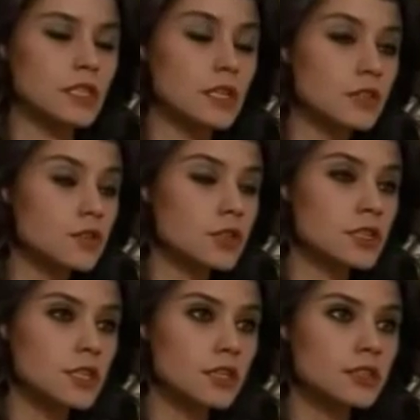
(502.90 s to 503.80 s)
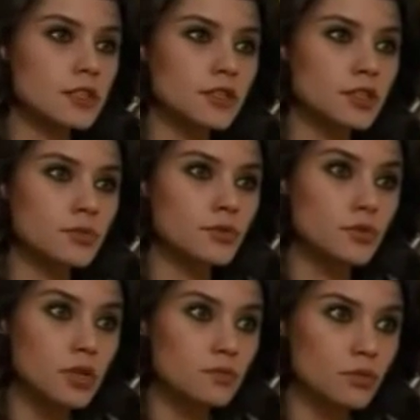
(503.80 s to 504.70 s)
İnsanların özel eşyalarını
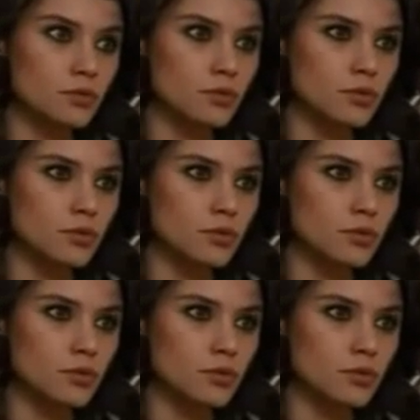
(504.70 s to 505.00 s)
karıştırmaya utanmıyor